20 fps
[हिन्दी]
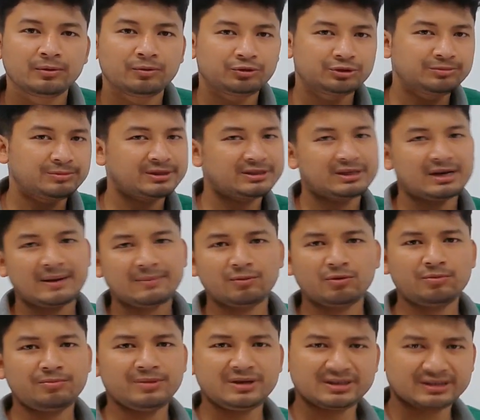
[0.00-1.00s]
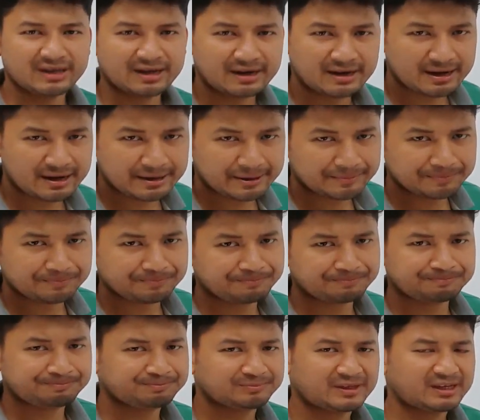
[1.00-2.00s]
उसमें से आपको बीस करना है
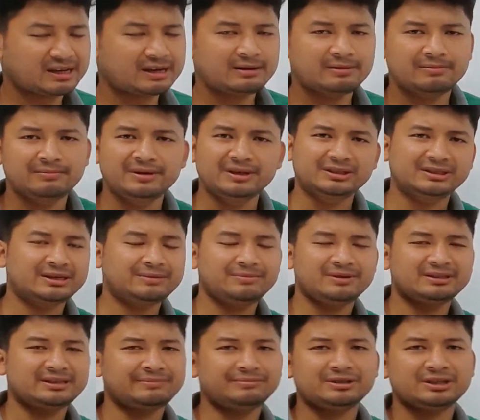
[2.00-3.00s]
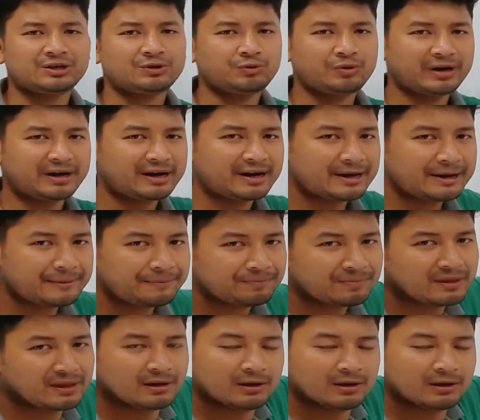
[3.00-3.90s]
ठीक है बीस के बीस एम करना है